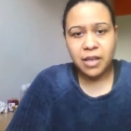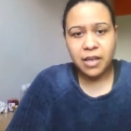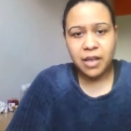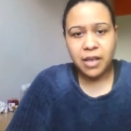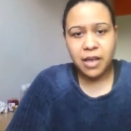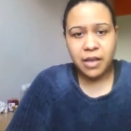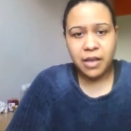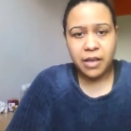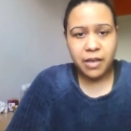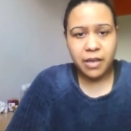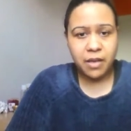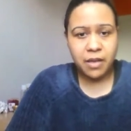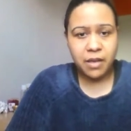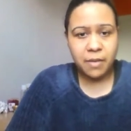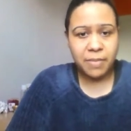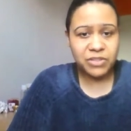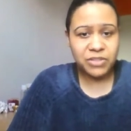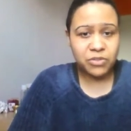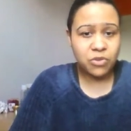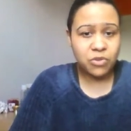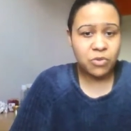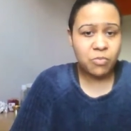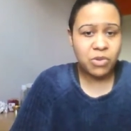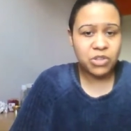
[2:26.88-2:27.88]
Euh,
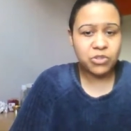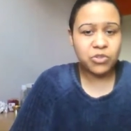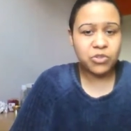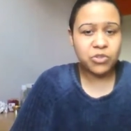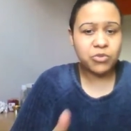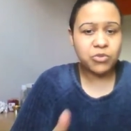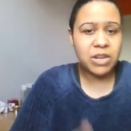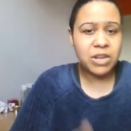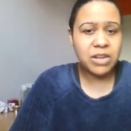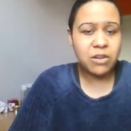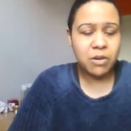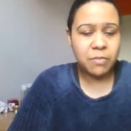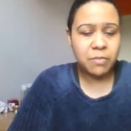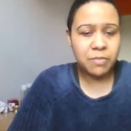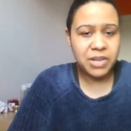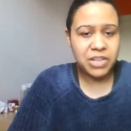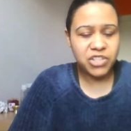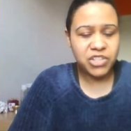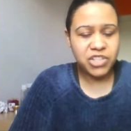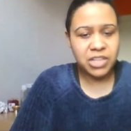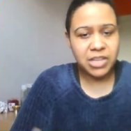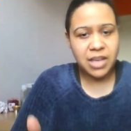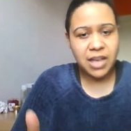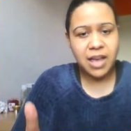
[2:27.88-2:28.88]
parce que moi, je suis allée en
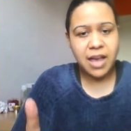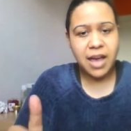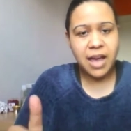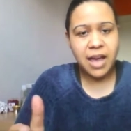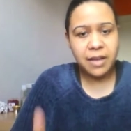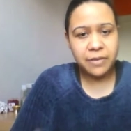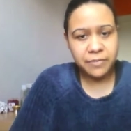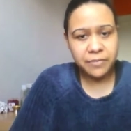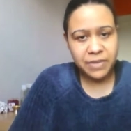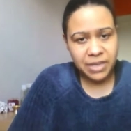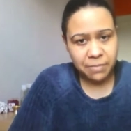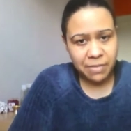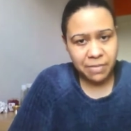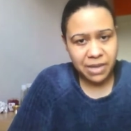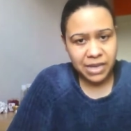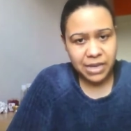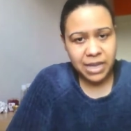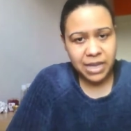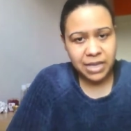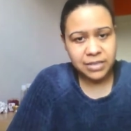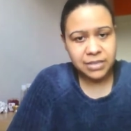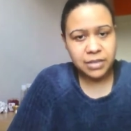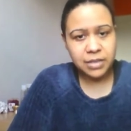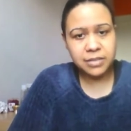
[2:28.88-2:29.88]
Belgique avec ma
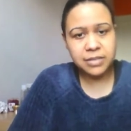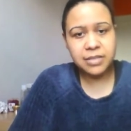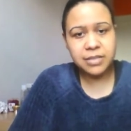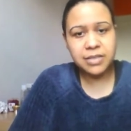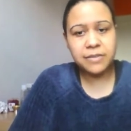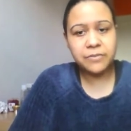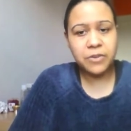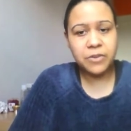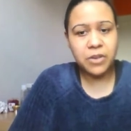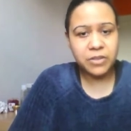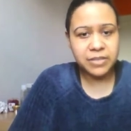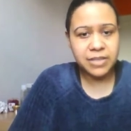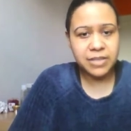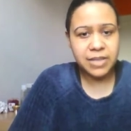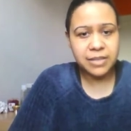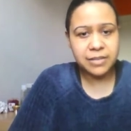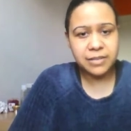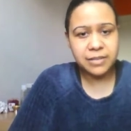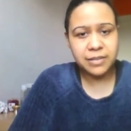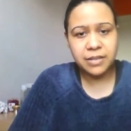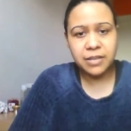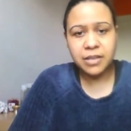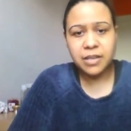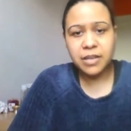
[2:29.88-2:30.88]
carte d'identité
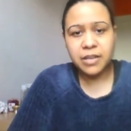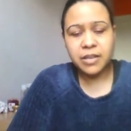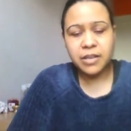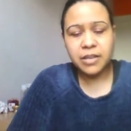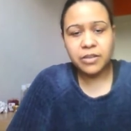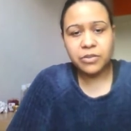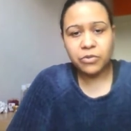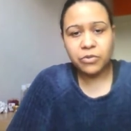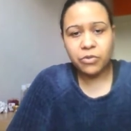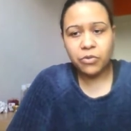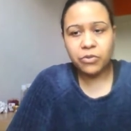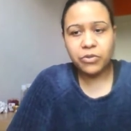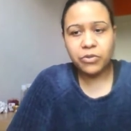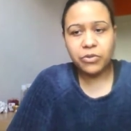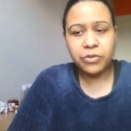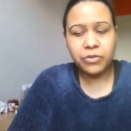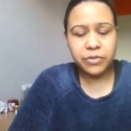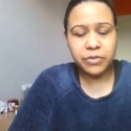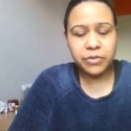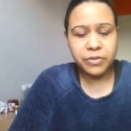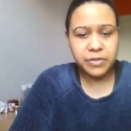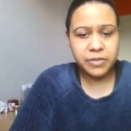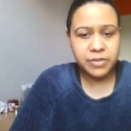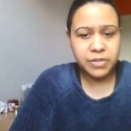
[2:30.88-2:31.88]
française. Donc,
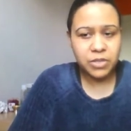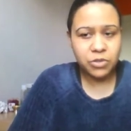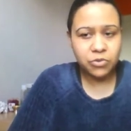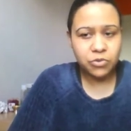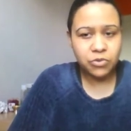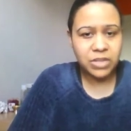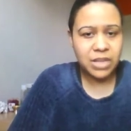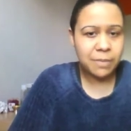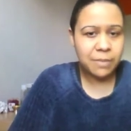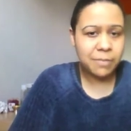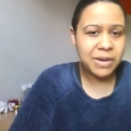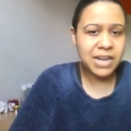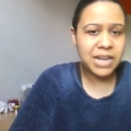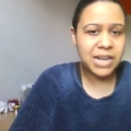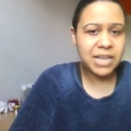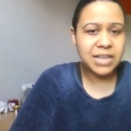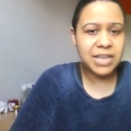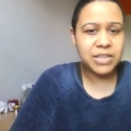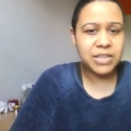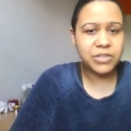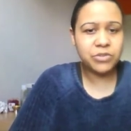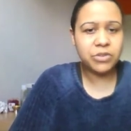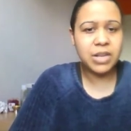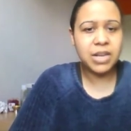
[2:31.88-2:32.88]
si tu n'as pas la
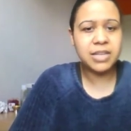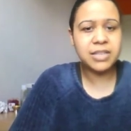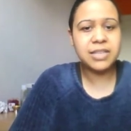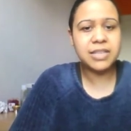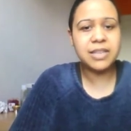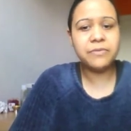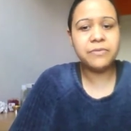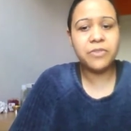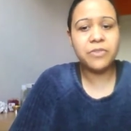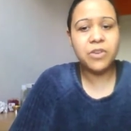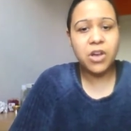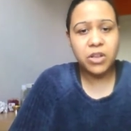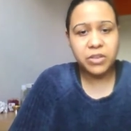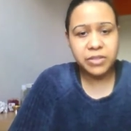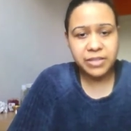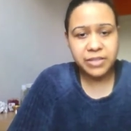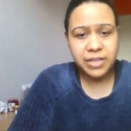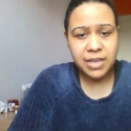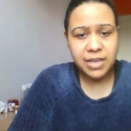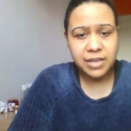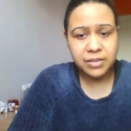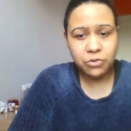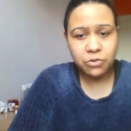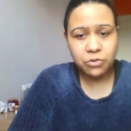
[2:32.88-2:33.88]
nationalité
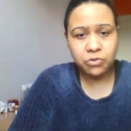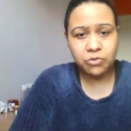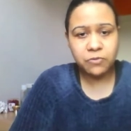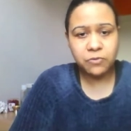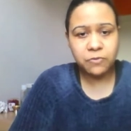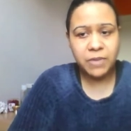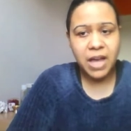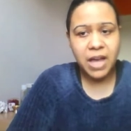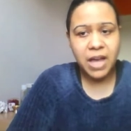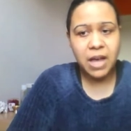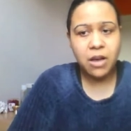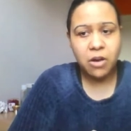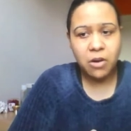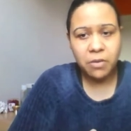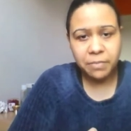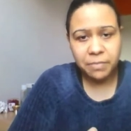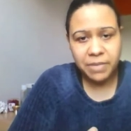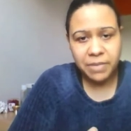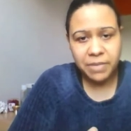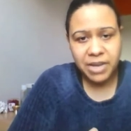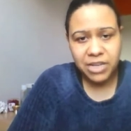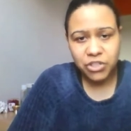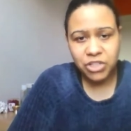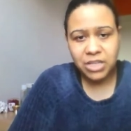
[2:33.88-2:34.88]
française, que tu vas en
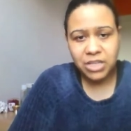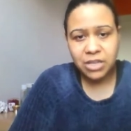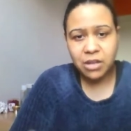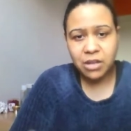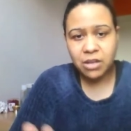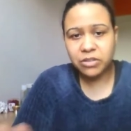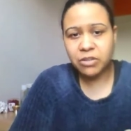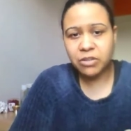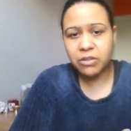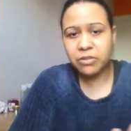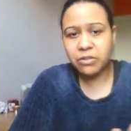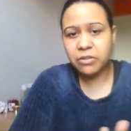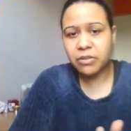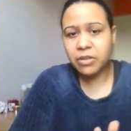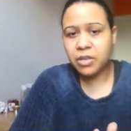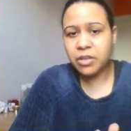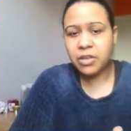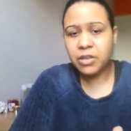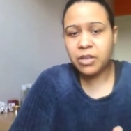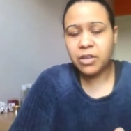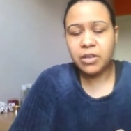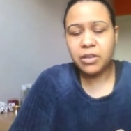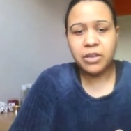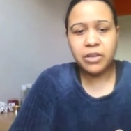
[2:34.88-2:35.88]
Belgique en tant,
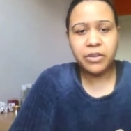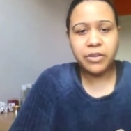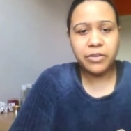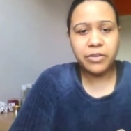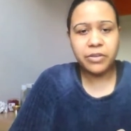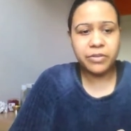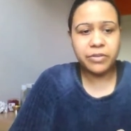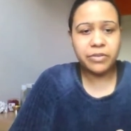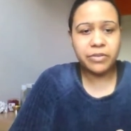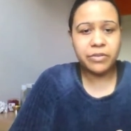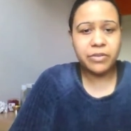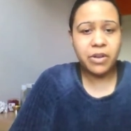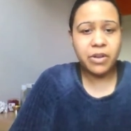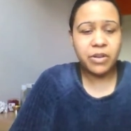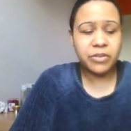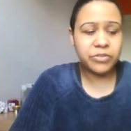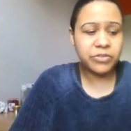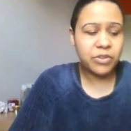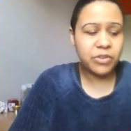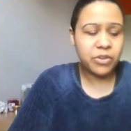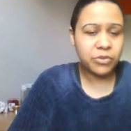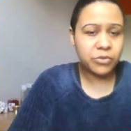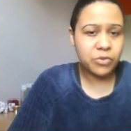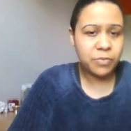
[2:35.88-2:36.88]
euh, en
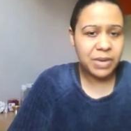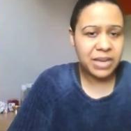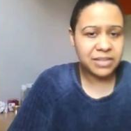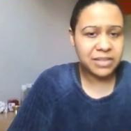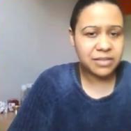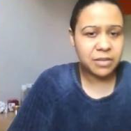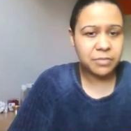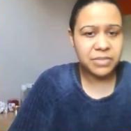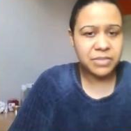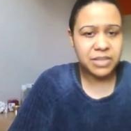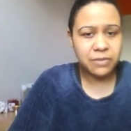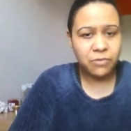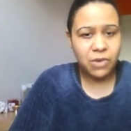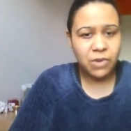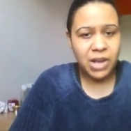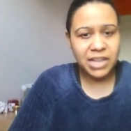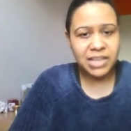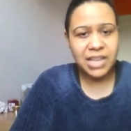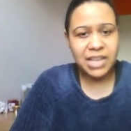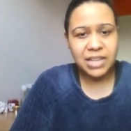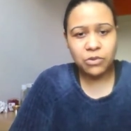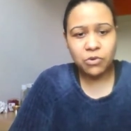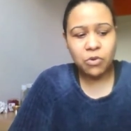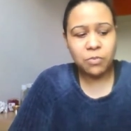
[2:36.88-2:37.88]
tant que, par exemple,
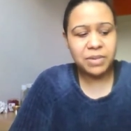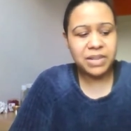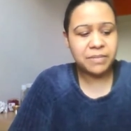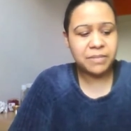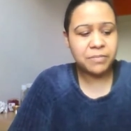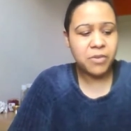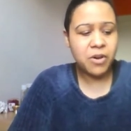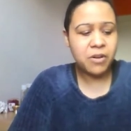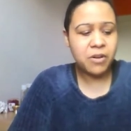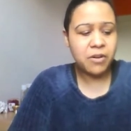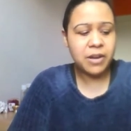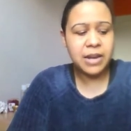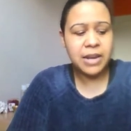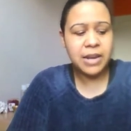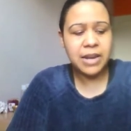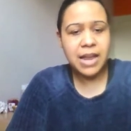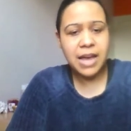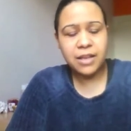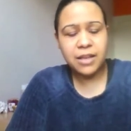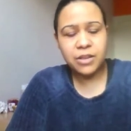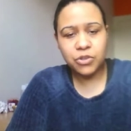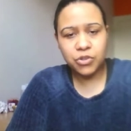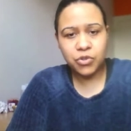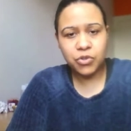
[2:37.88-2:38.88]
ivoirienne complètement,
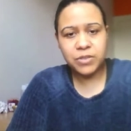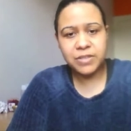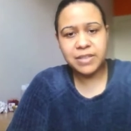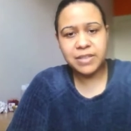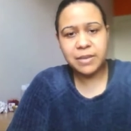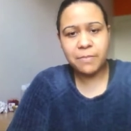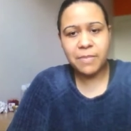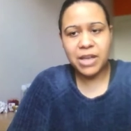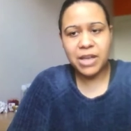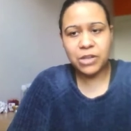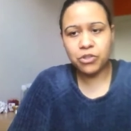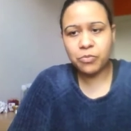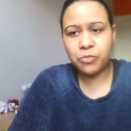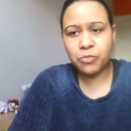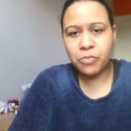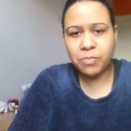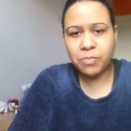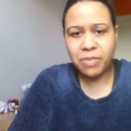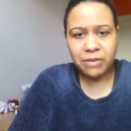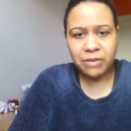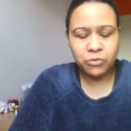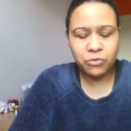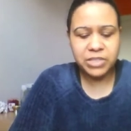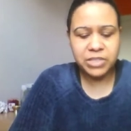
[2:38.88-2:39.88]
là, je ne sais pas, je ne peux
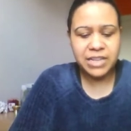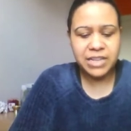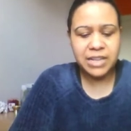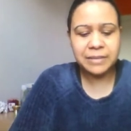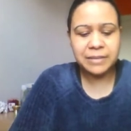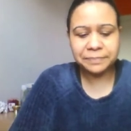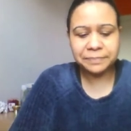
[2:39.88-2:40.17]
pas vous dire.